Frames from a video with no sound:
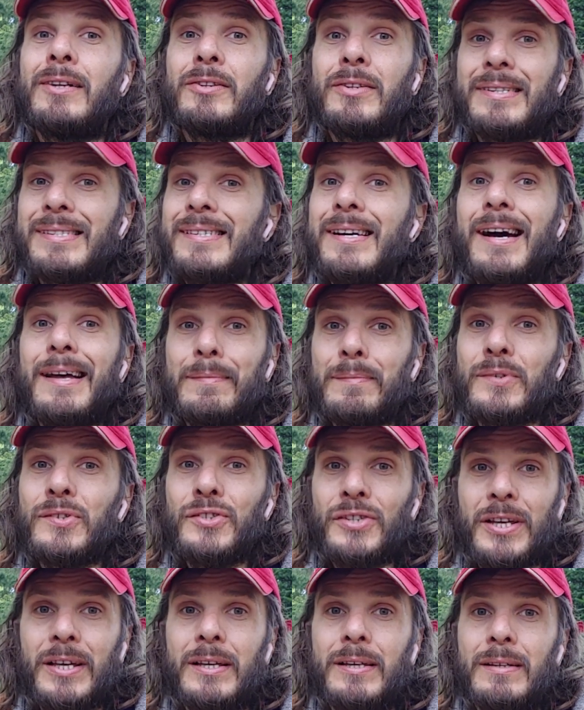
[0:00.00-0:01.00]
Таскает
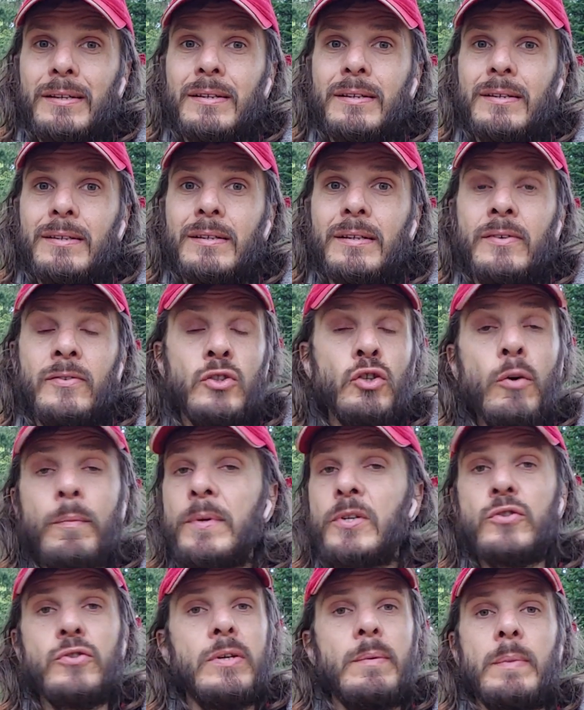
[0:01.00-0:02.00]
мешки. И в чем
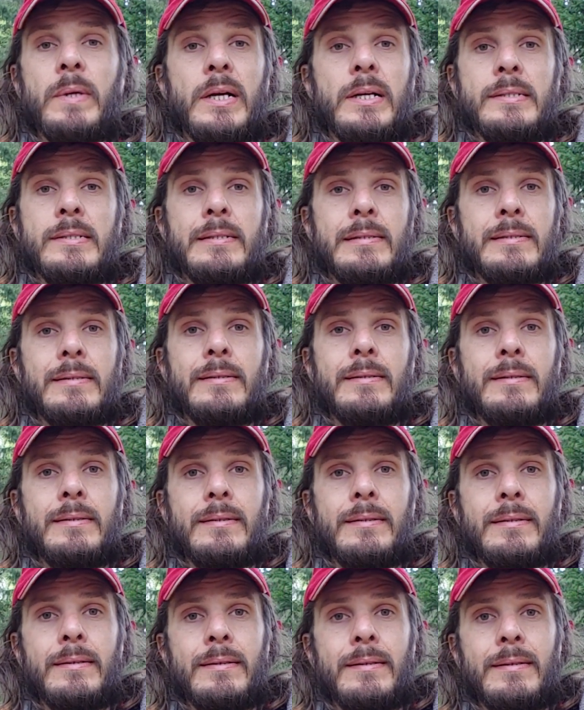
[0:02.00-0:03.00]
между ними разница?
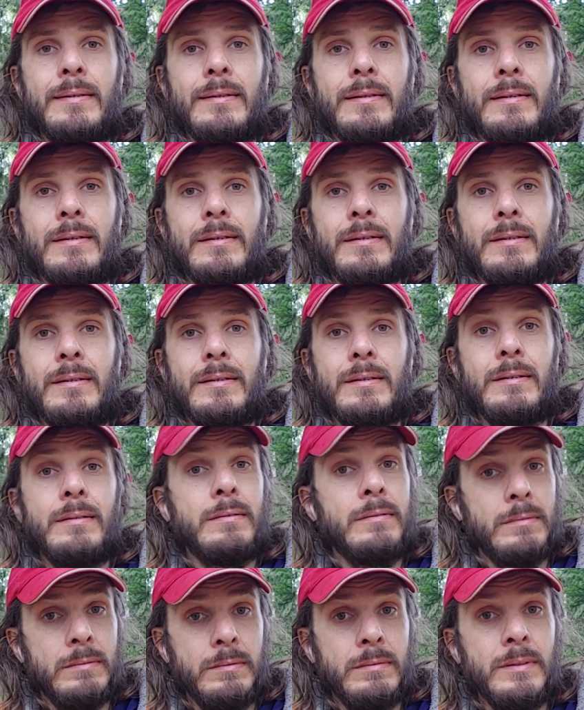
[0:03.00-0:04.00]

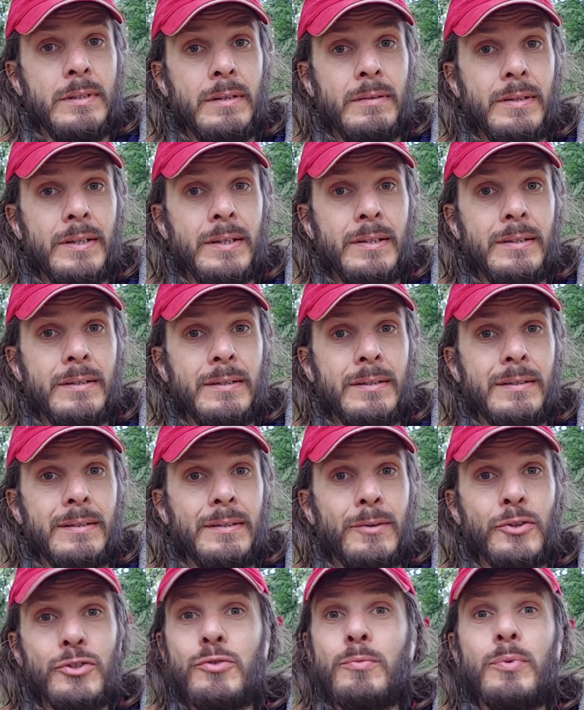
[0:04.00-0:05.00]
Давай.
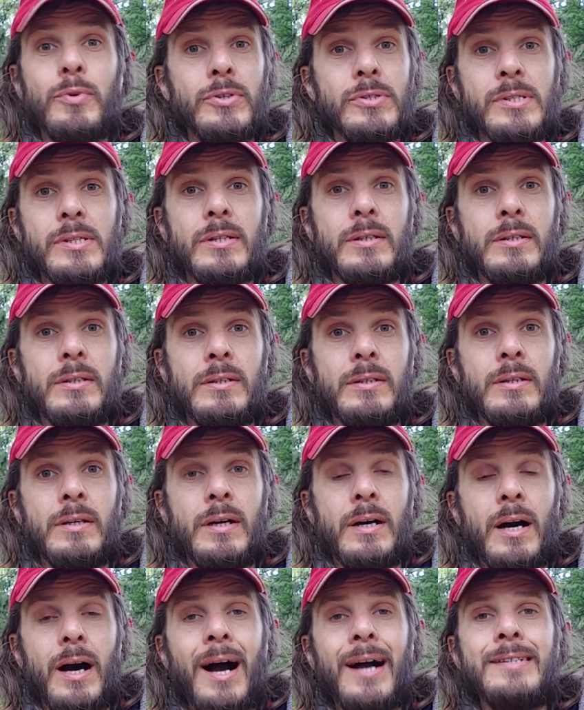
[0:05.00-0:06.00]
Очень просто.
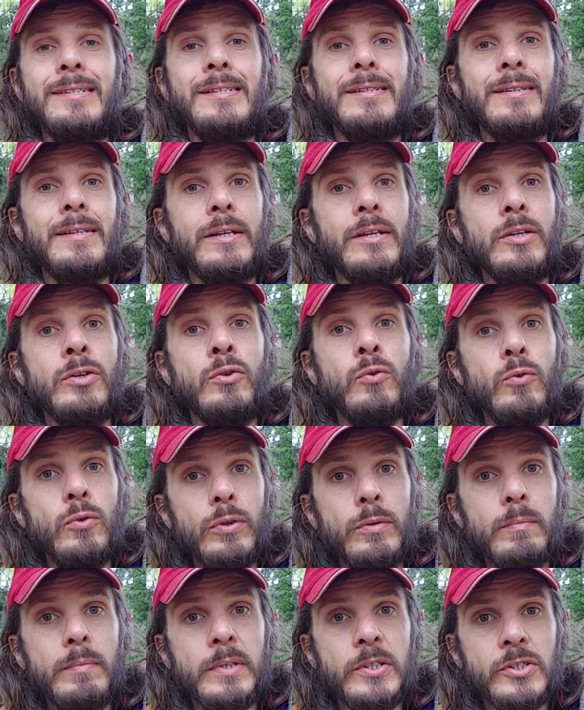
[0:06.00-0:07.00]
Один
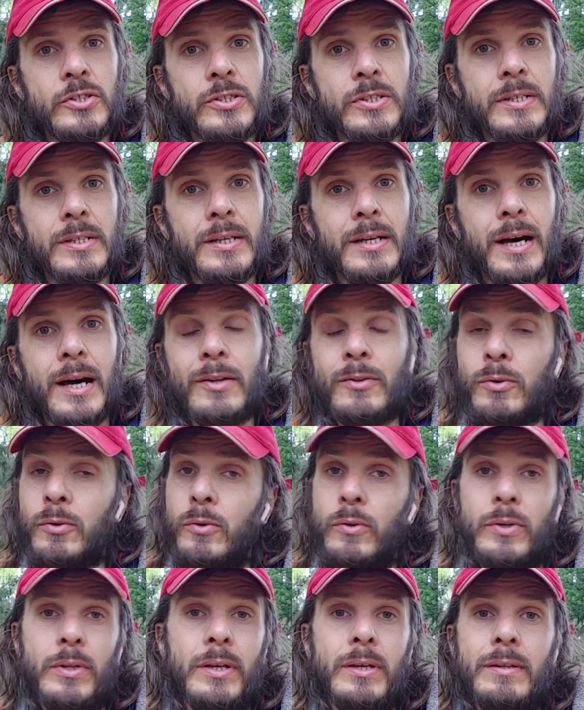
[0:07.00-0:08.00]
тренирует мышцы, а
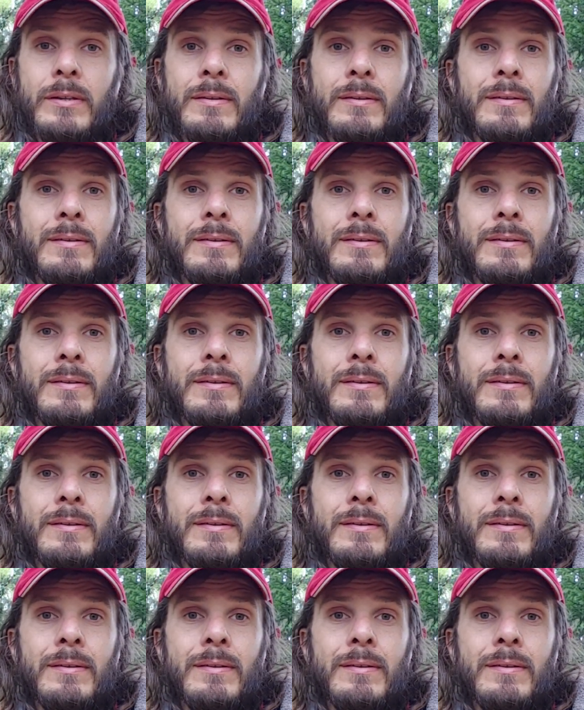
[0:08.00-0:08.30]
другой нет.